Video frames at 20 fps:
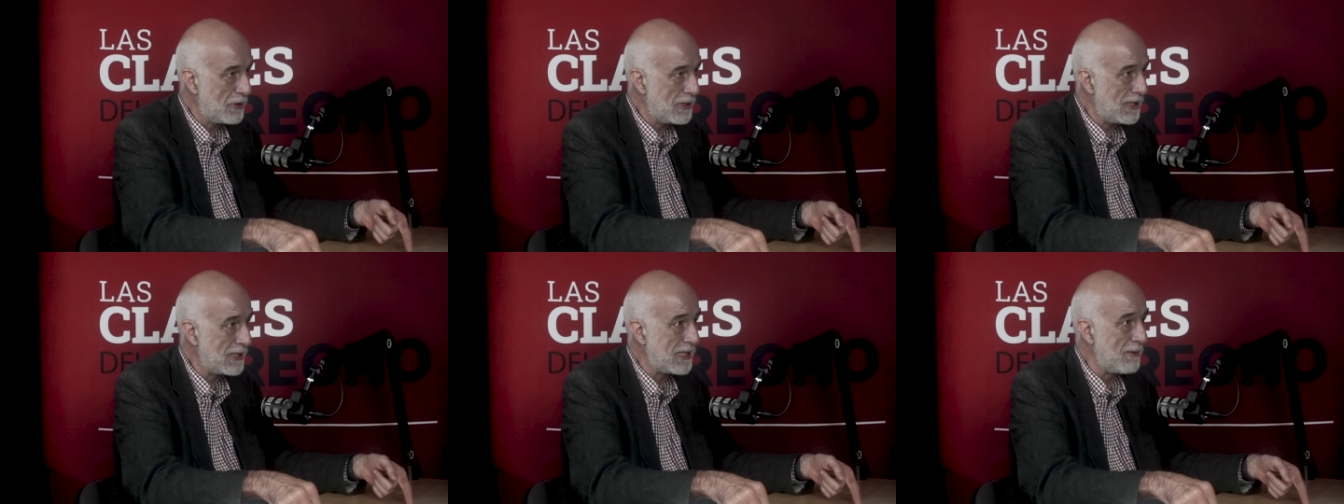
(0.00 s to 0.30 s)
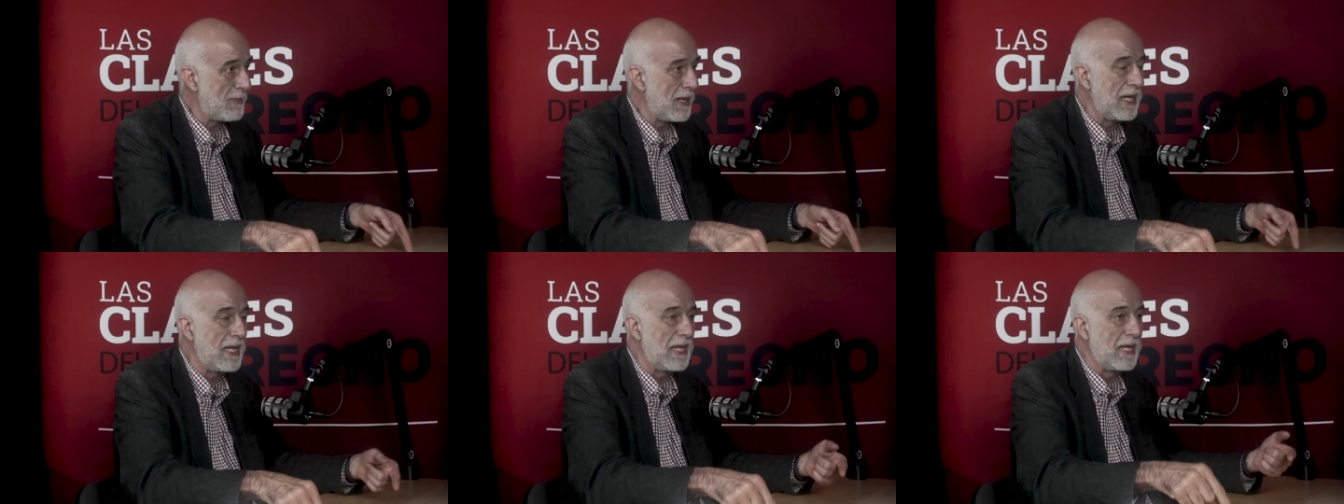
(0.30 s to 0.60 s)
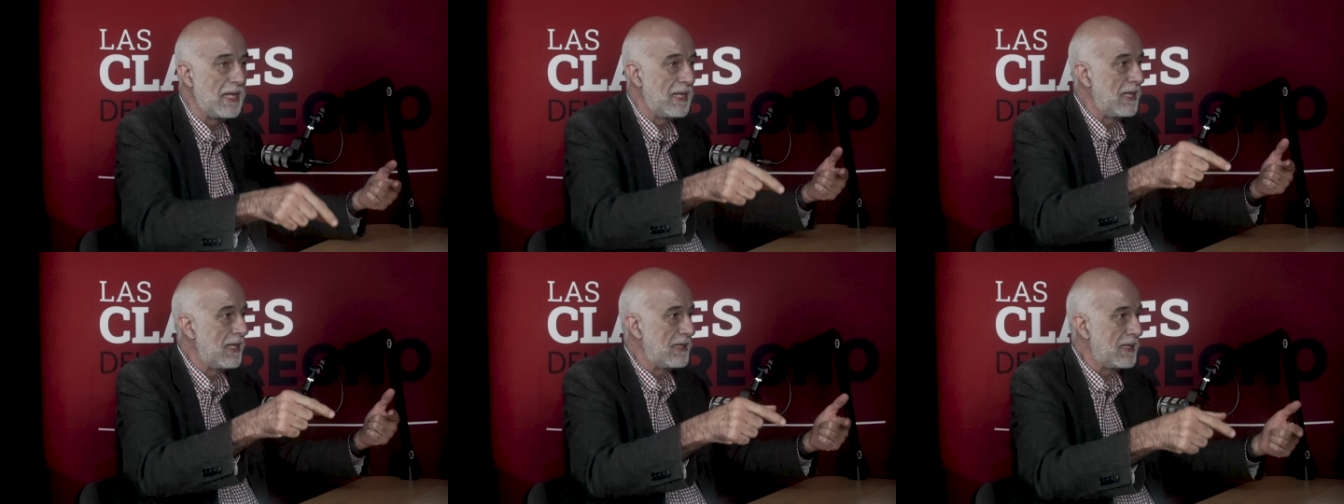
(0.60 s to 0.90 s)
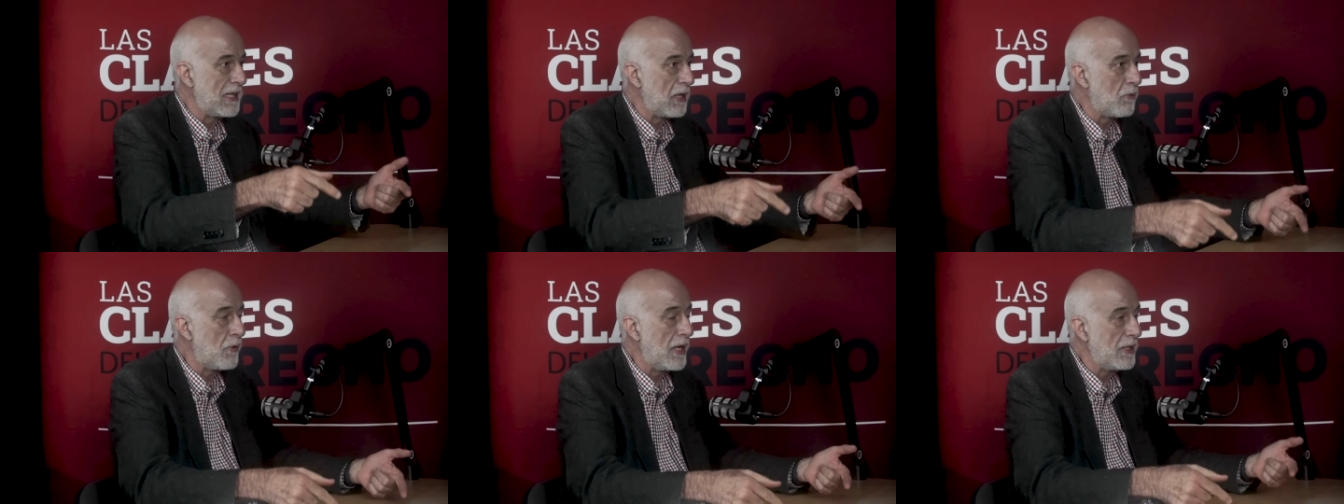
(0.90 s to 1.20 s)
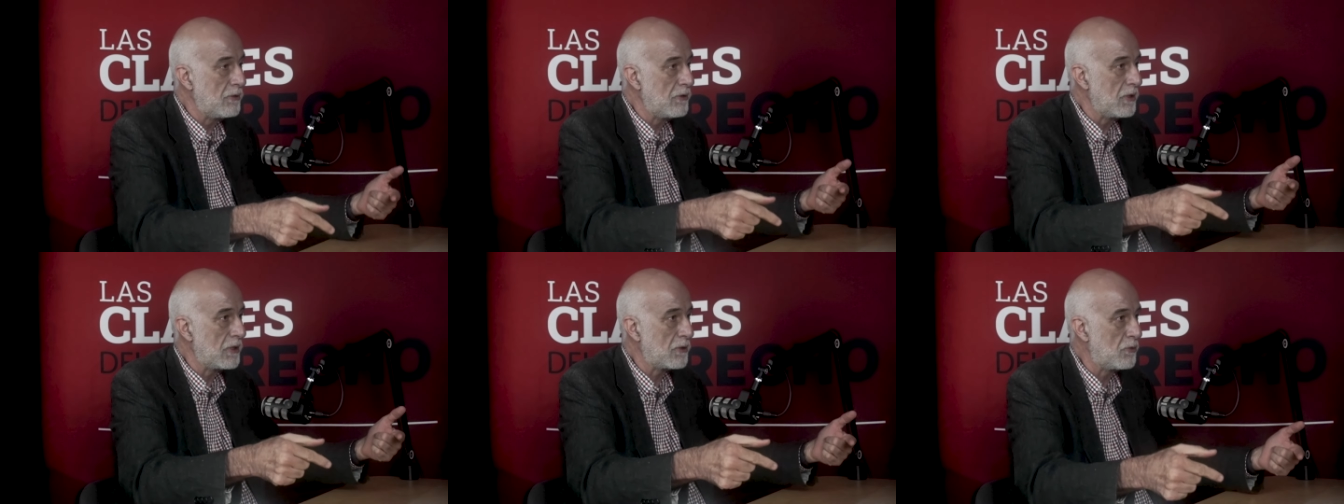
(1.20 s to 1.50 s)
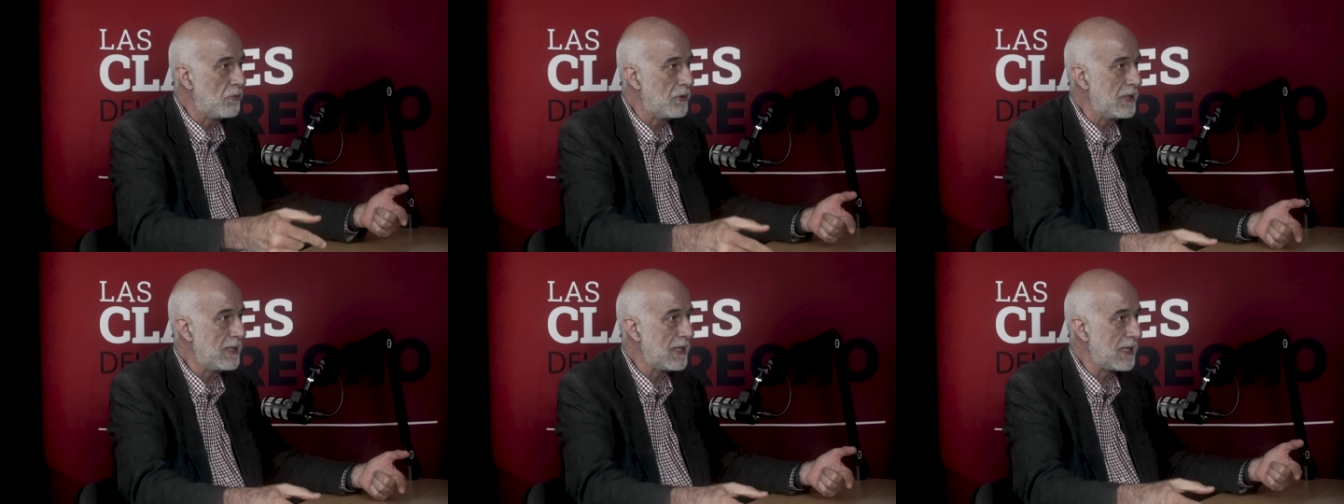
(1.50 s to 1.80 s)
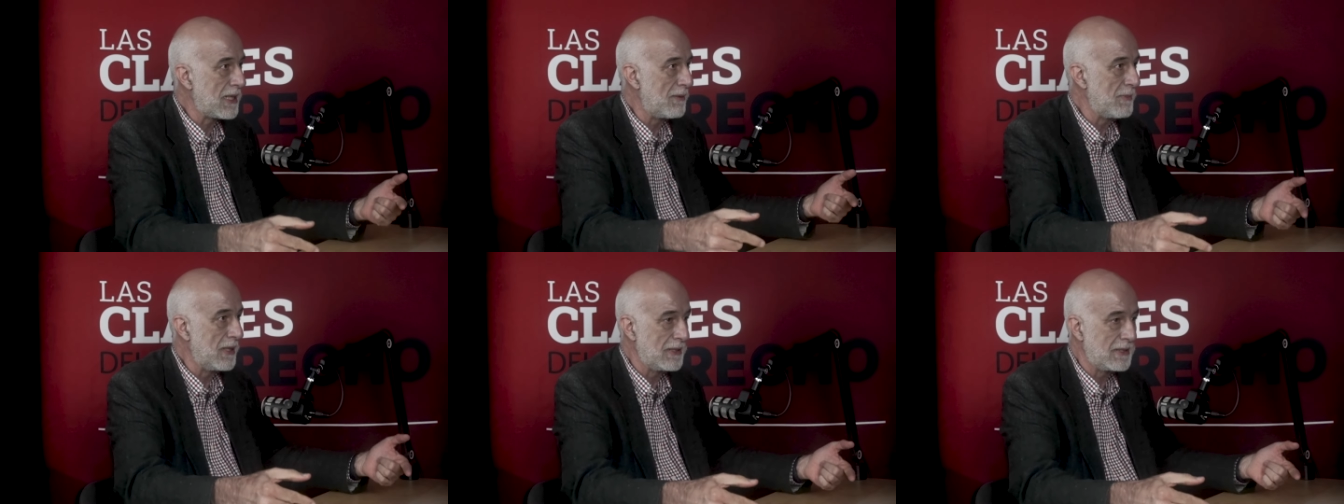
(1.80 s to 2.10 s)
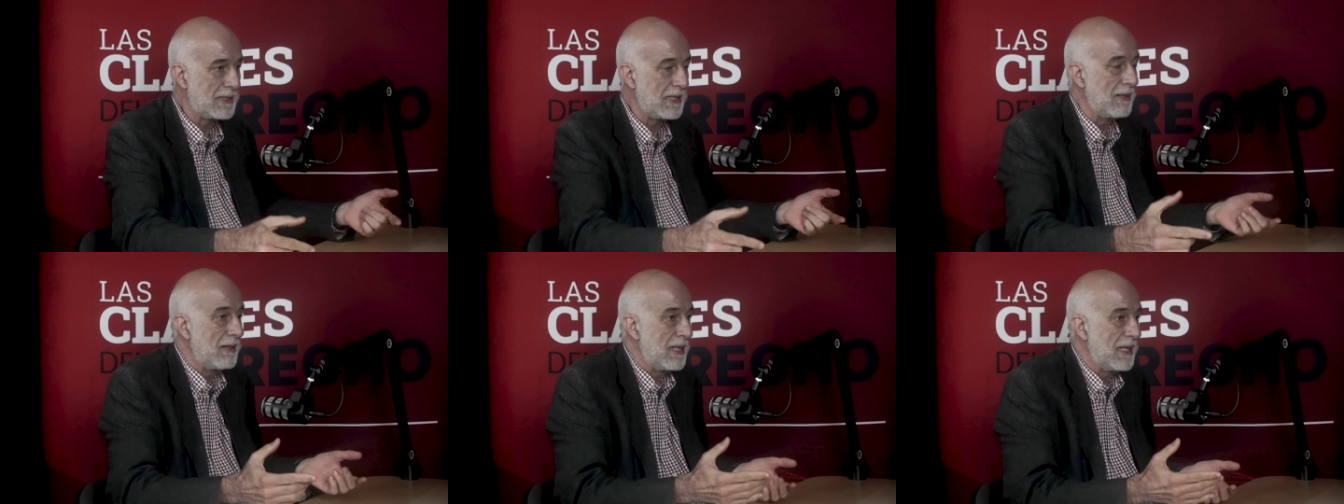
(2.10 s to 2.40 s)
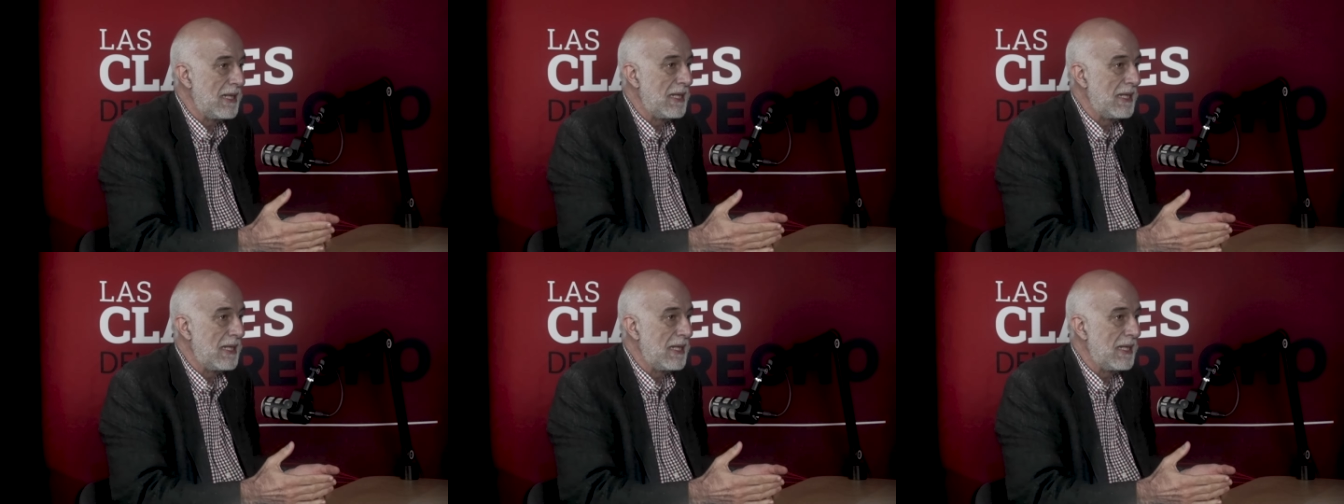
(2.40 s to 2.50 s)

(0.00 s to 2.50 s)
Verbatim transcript: el tema de cuándo es jurídicamente